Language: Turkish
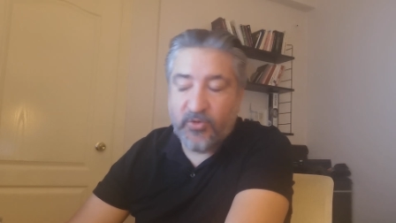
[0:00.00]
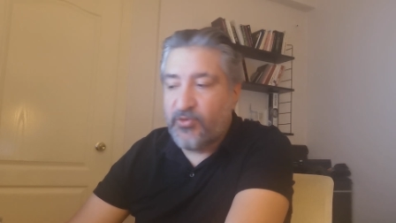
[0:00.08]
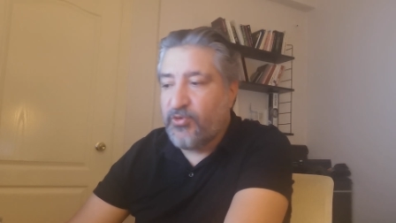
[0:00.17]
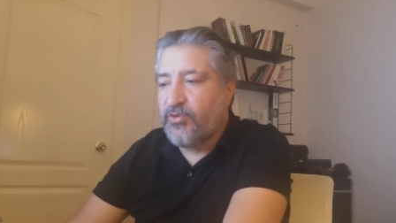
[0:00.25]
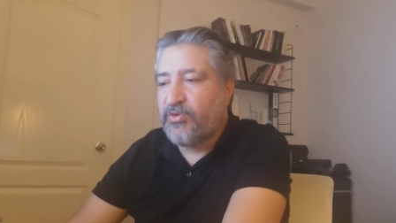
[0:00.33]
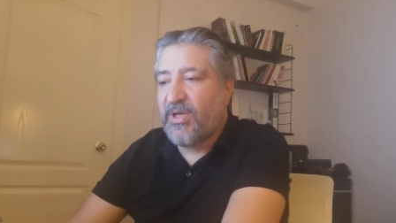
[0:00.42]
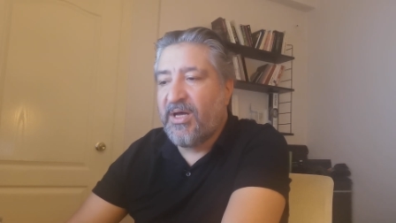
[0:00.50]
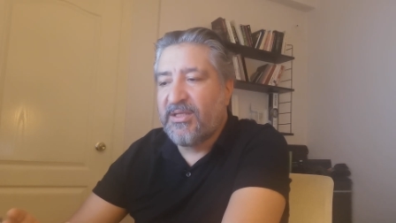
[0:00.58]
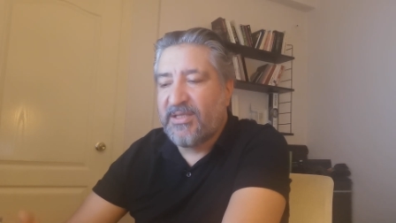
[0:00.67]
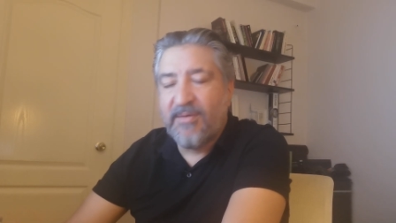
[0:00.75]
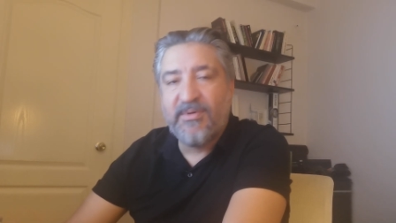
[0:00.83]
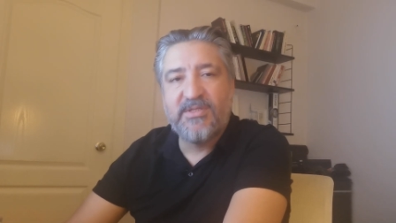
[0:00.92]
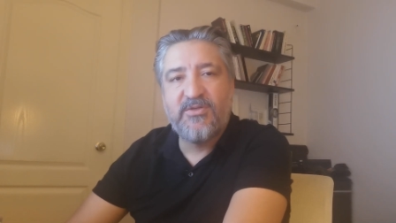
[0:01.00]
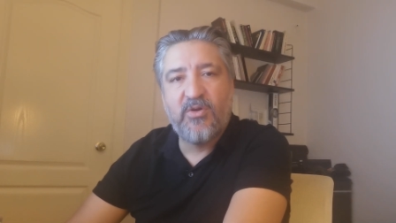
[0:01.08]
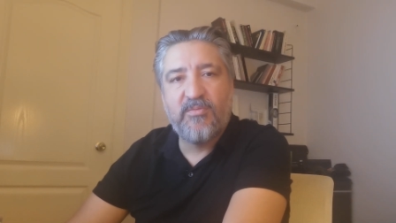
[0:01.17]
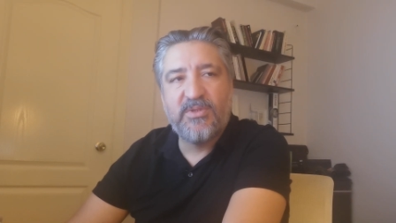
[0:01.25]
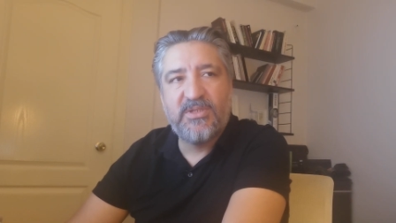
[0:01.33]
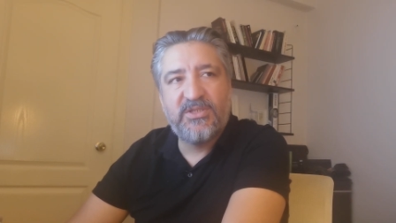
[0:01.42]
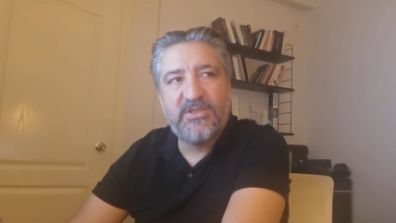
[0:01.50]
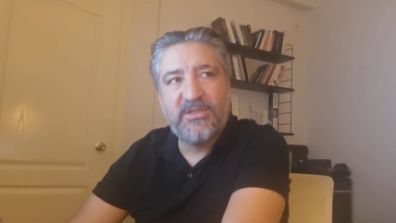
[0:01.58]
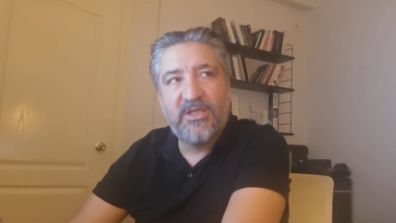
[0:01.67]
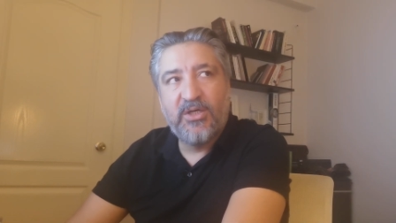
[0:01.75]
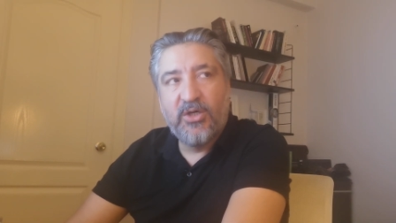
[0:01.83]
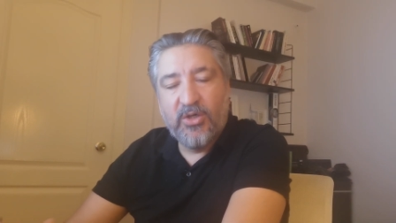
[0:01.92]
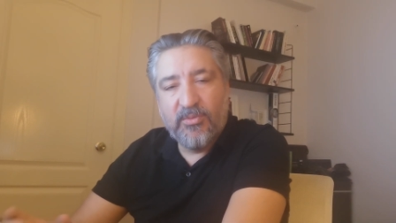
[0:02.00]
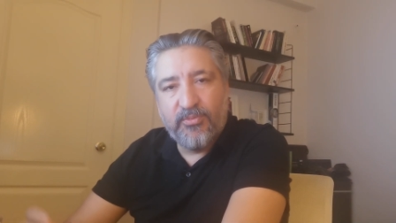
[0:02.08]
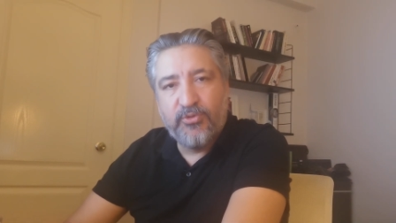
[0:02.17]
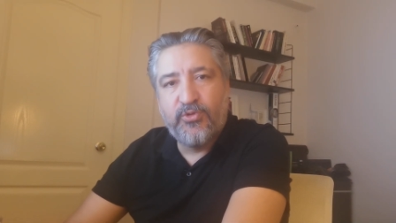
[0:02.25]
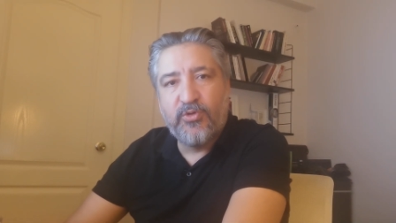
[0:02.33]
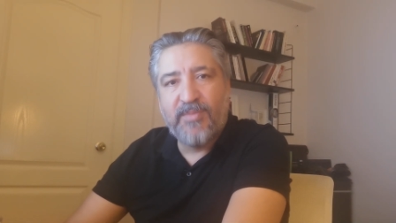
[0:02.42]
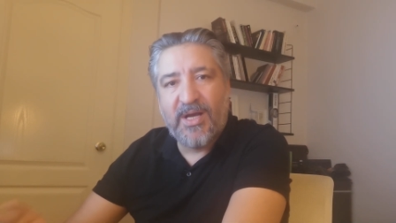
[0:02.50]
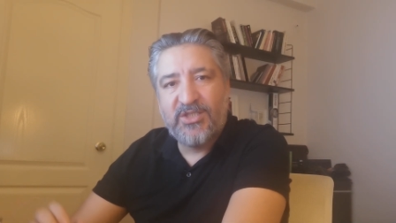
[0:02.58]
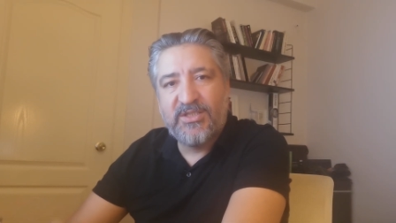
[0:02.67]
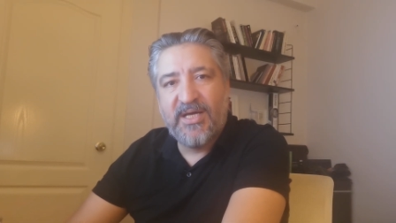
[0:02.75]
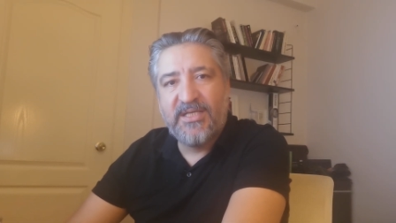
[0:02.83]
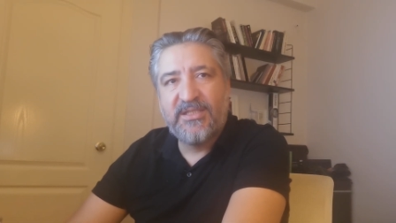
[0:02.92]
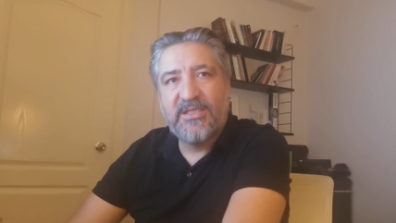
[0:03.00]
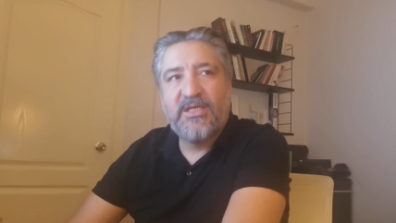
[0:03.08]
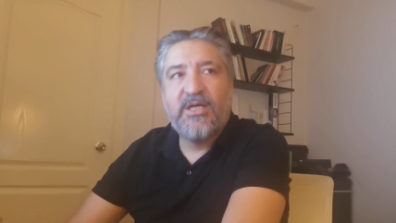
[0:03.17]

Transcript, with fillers: Çünkü daha tam hazır olmadığı için bu tür maçlar